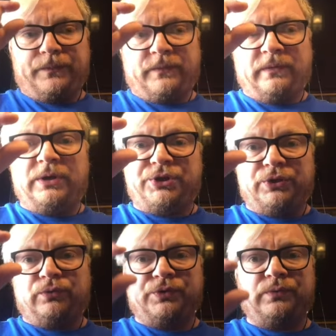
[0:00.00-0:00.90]

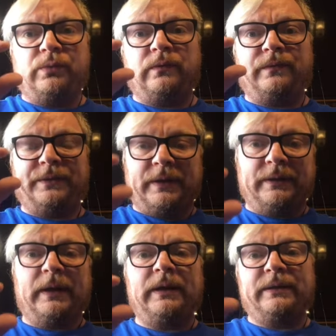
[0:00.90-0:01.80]
величину зубов и так
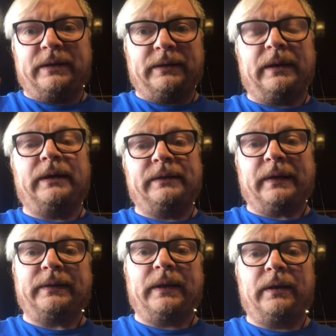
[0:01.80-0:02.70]
далее, и так далее, и
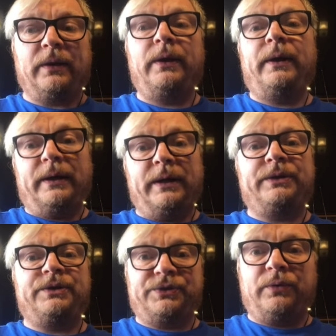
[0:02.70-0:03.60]
так далее.
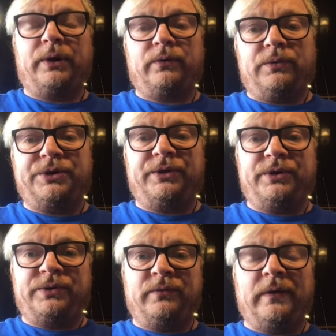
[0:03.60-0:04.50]
Эта история очень
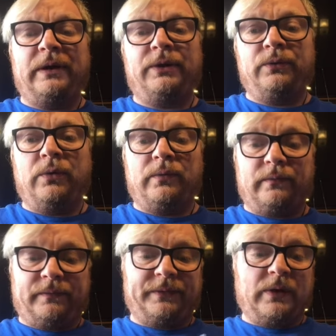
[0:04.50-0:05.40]
индивидуальна.
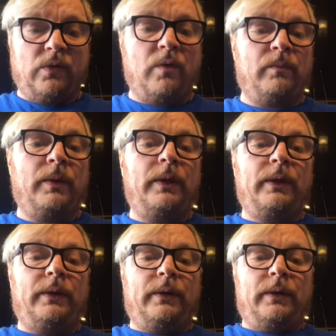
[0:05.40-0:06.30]
Но в таком,
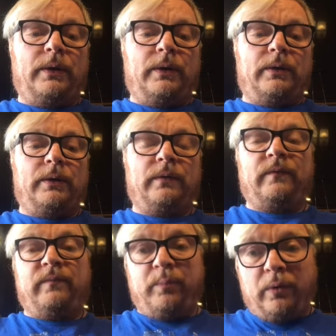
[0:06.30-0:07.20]
э,
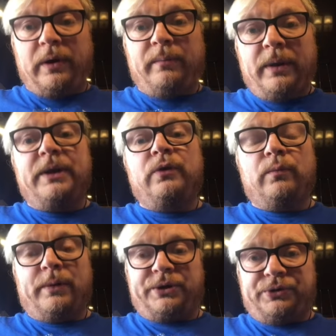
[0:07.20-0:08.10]
в более-менее
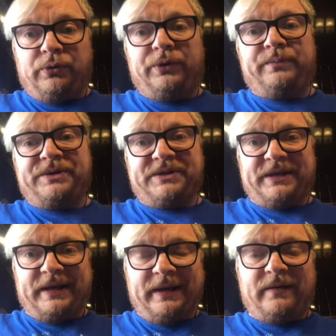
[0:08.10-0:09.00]
упрощенном
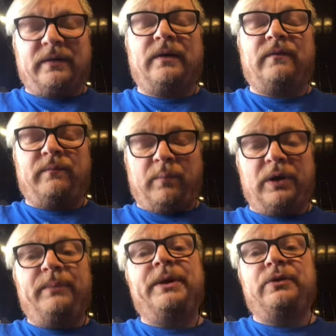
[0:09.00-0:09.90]
состоянии, э, в
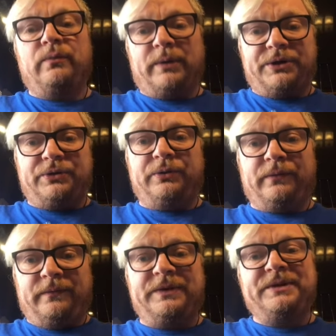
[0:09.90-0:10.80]
более-менее
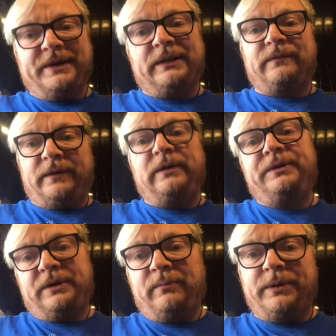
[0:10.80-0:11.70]
упрощенном виде это
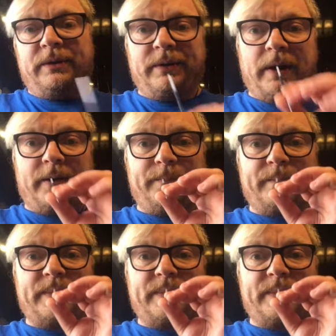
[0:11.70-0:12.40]
выглядит именно так.